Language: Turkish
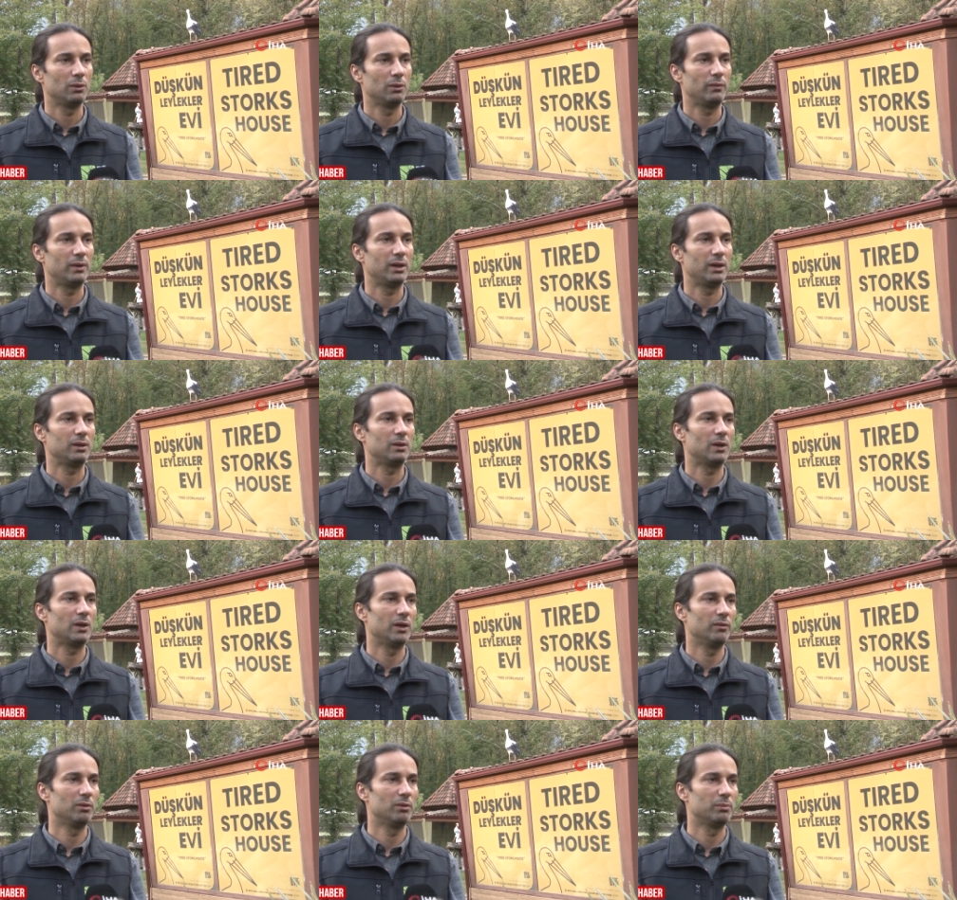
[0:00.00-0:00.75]
ve
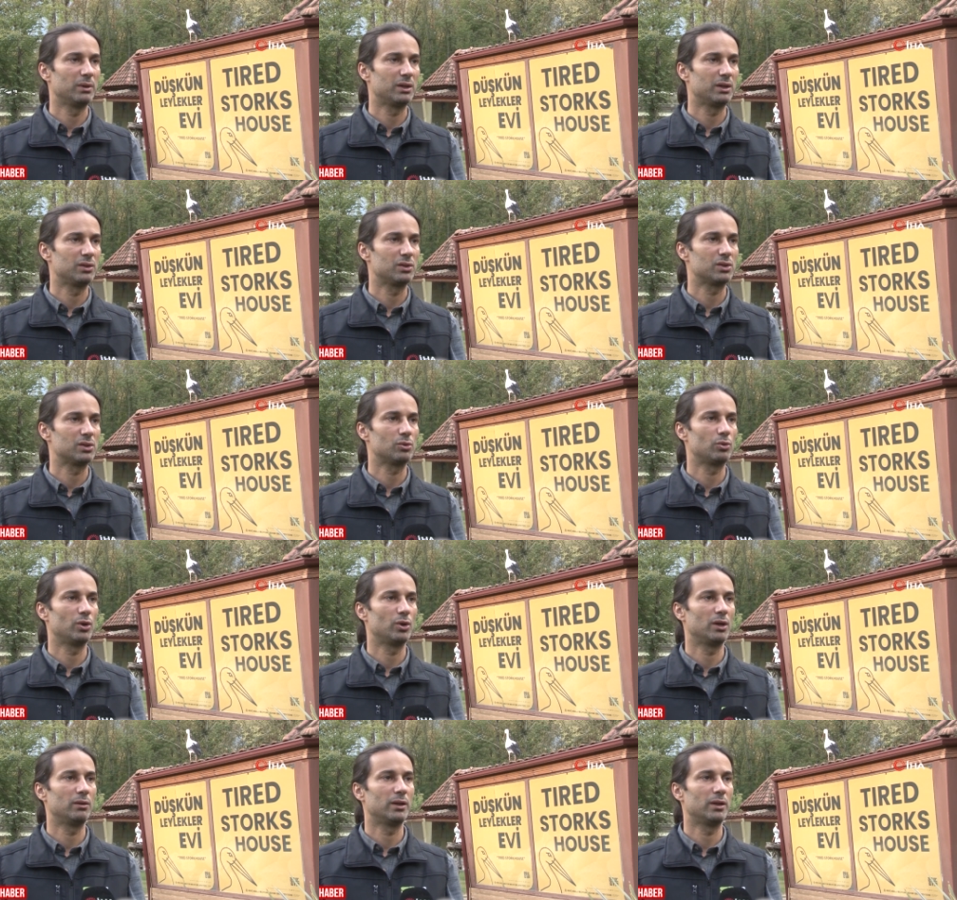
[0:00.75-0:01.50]
hayvan bakıcısı
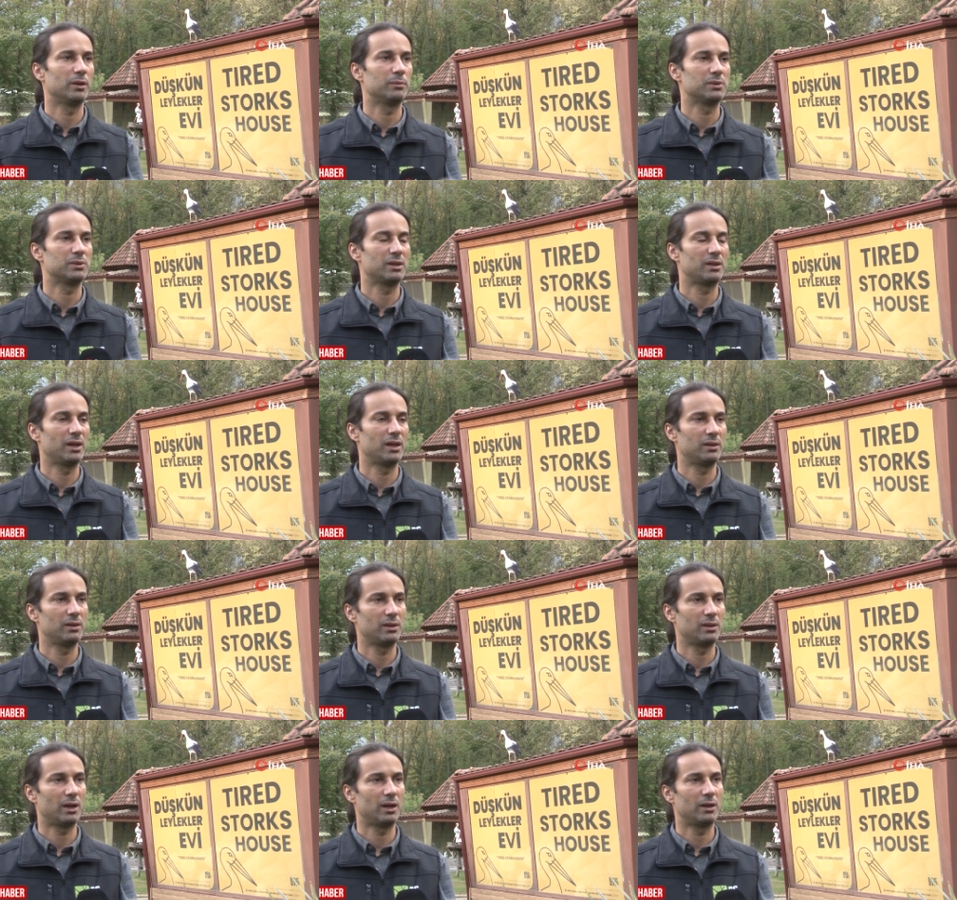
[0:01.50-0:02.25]
görevlerimizle,
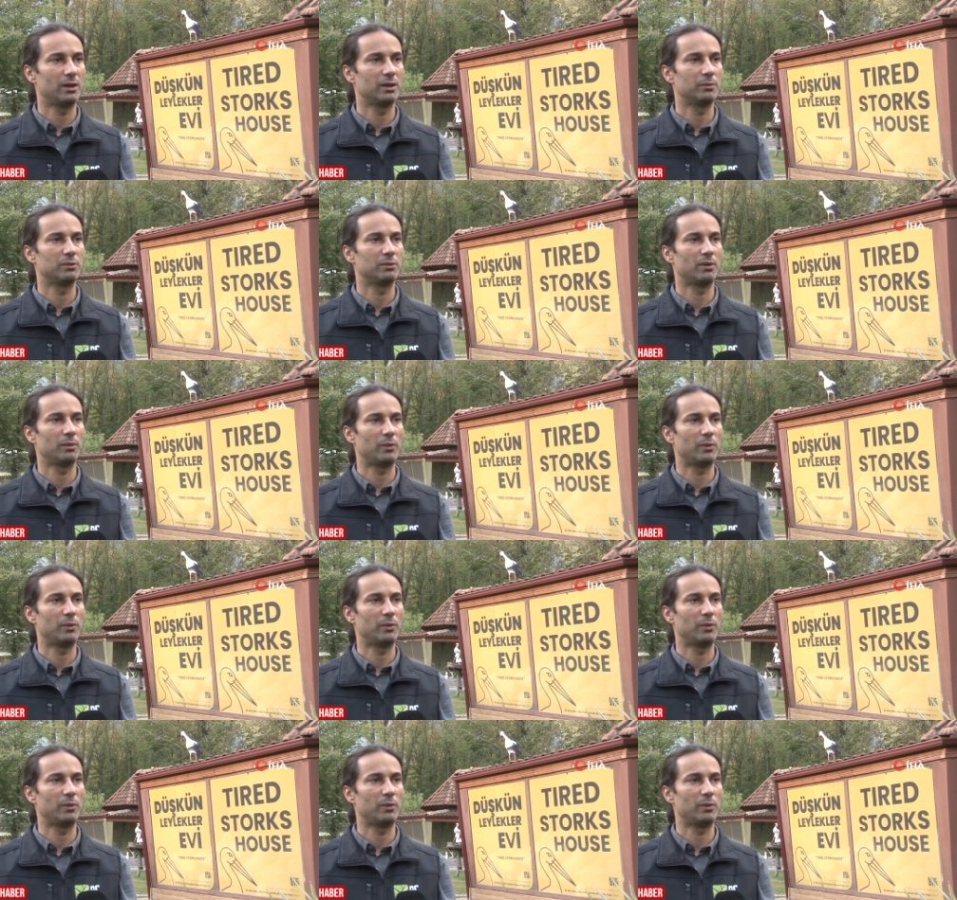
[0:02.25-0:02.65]
teknikerlerimizle